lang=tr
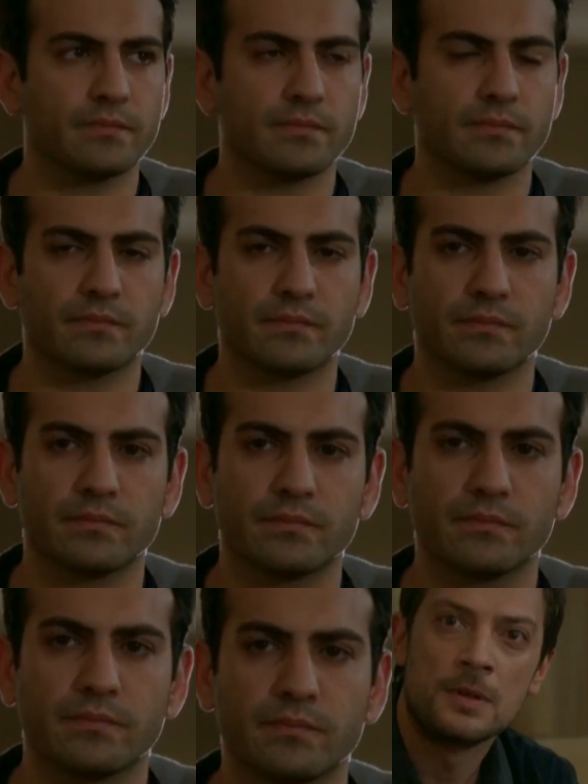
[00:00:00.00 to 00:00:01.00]
sen huzursuz
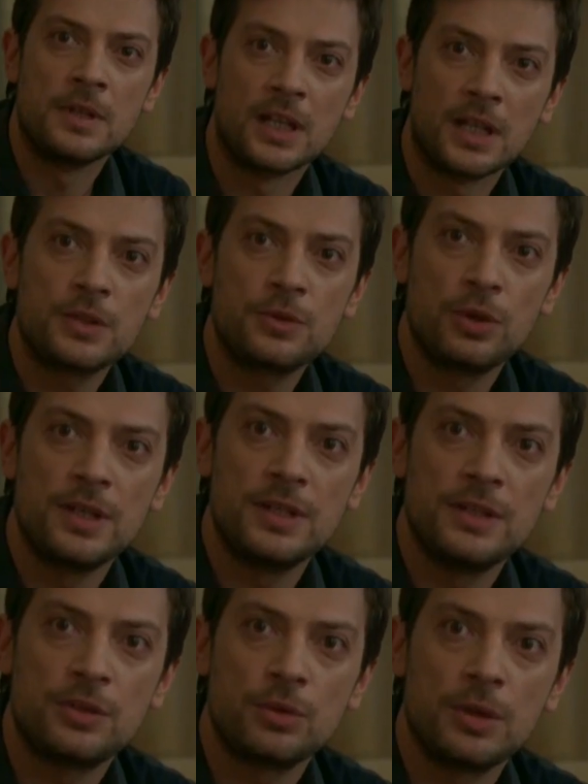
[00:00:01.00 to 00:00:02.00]
oldun. Yalan
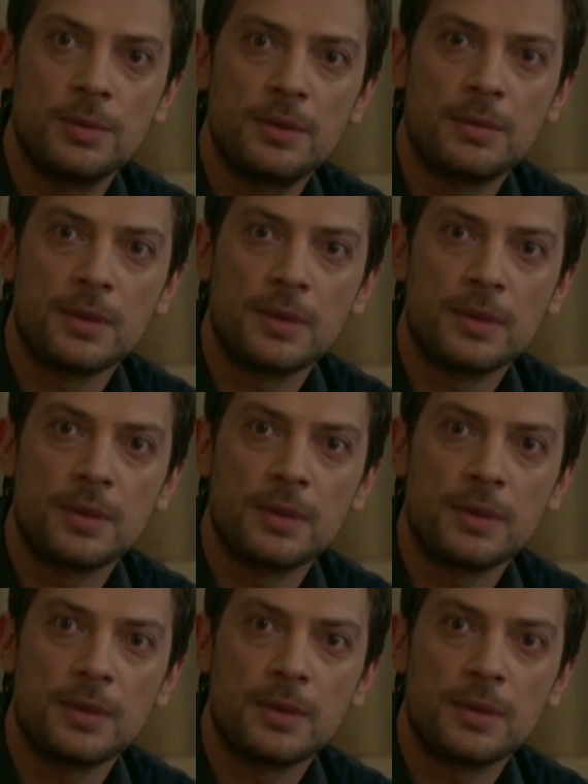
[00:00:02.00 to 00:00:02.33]
söylediğin için olabilir